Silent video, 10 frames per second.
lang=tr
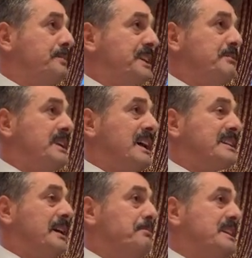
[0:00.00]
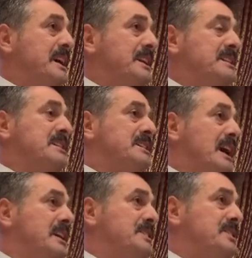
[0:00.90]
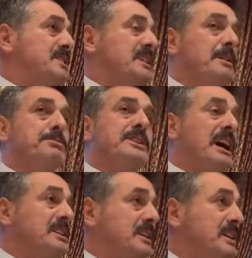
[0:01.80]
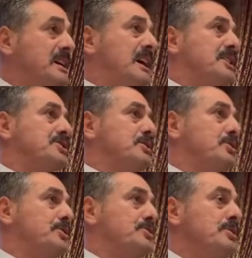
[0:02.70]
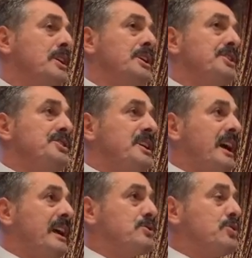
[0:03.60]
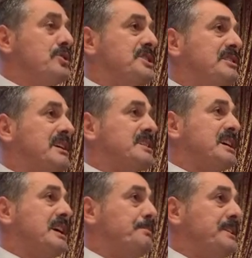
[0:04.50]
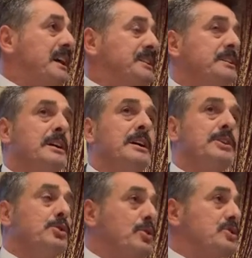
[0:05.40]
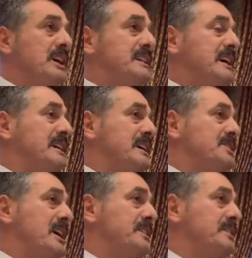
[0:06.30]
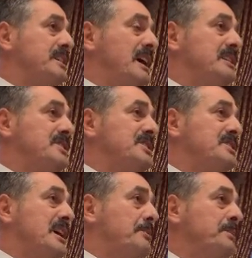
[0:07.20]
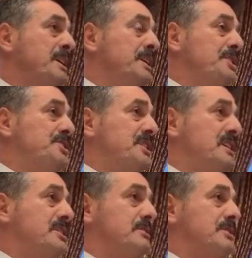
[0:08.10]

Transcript: birimlerden bir tanesi raylı sistem. Takdirle karşılıyoruz. İşte en son Sivas'a yapılan, Yozgat'tan geçen raylı sistem, işte